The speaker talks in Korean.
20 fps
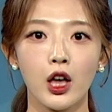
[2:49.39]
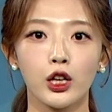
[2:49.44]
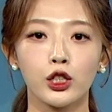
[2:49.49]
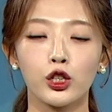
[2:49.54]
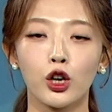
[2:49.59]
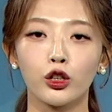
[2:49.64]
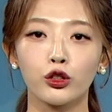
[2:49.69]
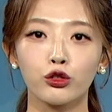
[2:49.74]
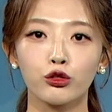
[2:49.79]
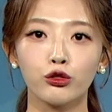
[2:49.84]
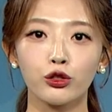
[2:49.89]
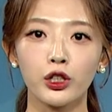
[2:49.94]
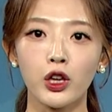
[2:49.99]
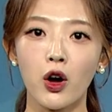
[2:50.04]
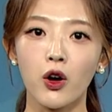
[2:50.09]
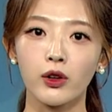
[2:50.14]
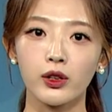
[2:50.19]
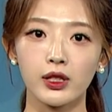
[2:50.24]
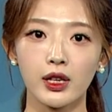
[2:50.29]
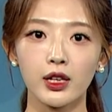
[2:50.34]

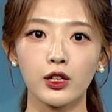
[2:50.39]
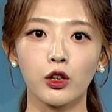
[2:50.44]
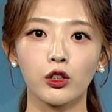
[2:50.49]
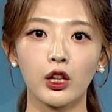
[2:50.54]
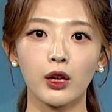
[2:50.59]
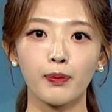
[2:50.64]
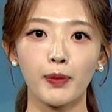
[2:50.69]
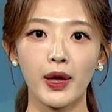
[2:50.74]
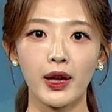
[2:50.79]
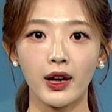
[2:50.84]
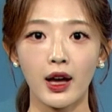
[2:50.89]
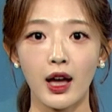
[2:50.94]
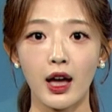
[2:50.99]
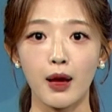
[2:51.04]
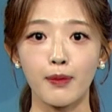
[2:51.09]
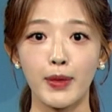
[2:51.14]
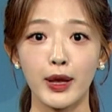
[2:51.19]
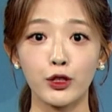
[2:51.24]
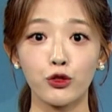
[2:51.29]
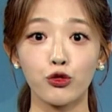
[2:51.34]

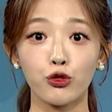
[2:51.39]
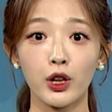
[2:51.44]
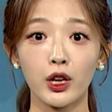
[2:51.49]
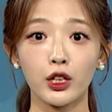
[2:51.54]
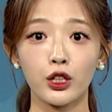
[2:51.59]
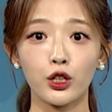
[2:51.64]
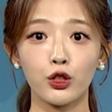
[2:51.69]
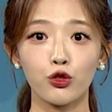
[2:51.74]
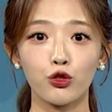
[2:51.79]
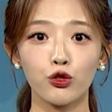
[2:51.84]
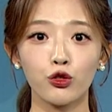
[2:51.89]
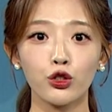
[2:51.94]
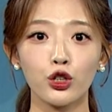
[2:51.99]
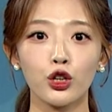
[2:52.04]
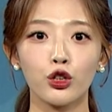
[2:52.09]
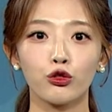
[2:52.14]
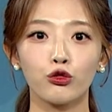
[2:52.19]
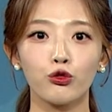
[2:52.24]
전국경제연합회가 매출액 기준